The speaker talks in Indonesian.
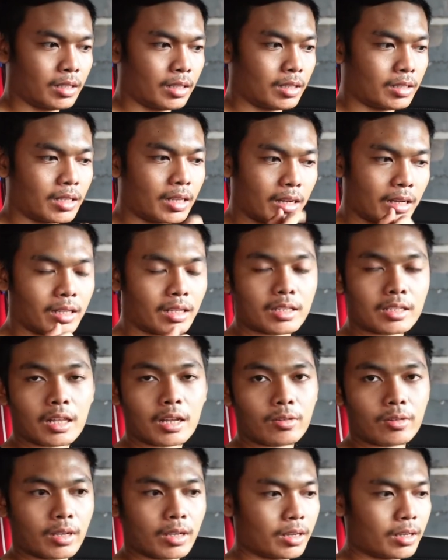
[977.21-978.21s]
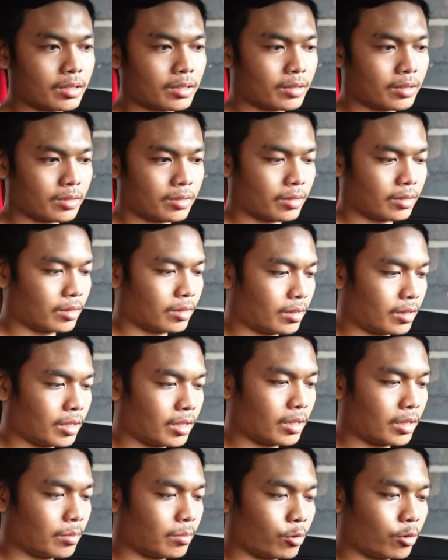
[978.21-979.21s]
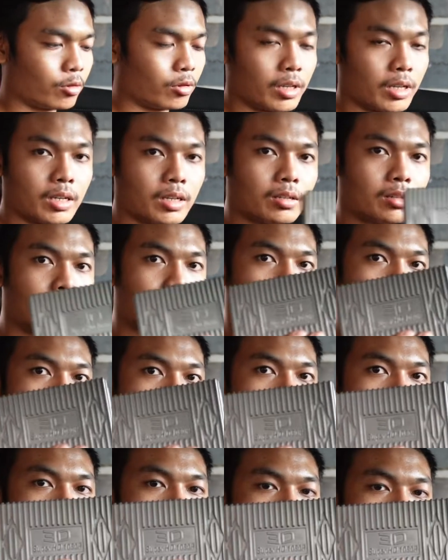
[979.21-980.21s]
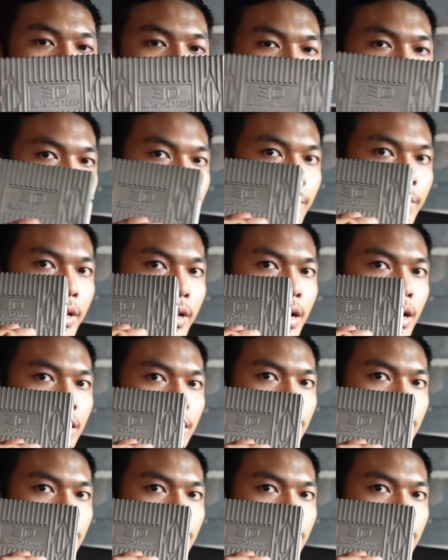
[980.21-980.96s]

saya akan kasih tahu ya ini modulnya sudah saya pegang